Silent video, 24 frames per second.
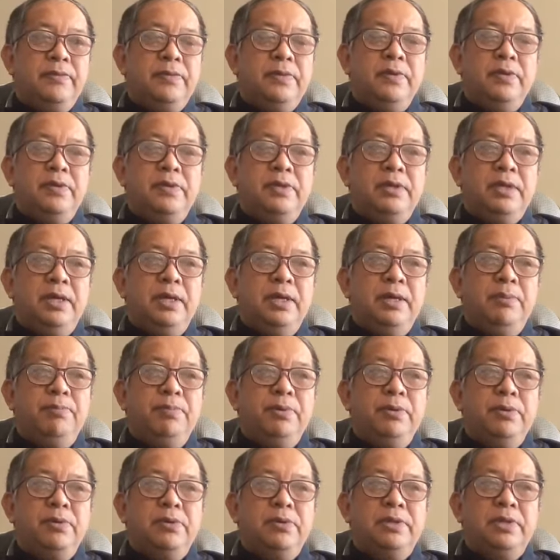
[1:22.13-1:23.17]
doon sa
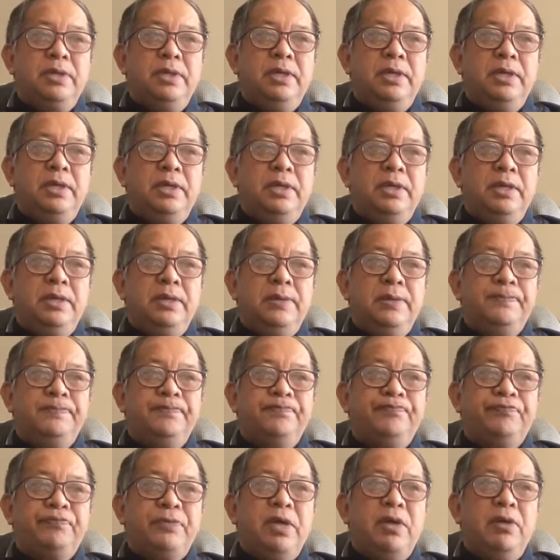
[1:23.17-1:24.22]
post ni
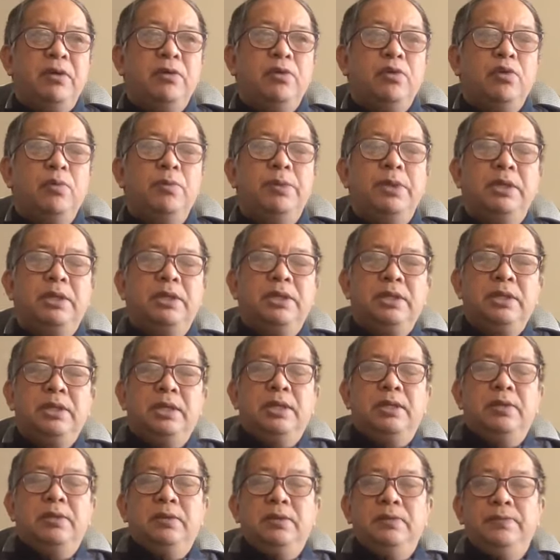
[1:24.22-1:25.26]
uh, comment ni
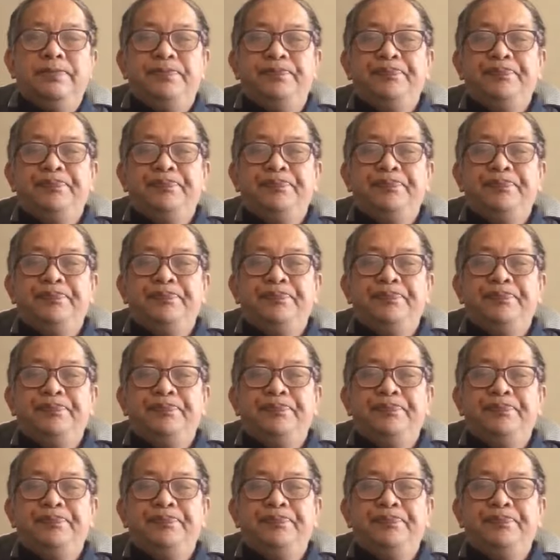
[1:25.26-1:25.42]
ano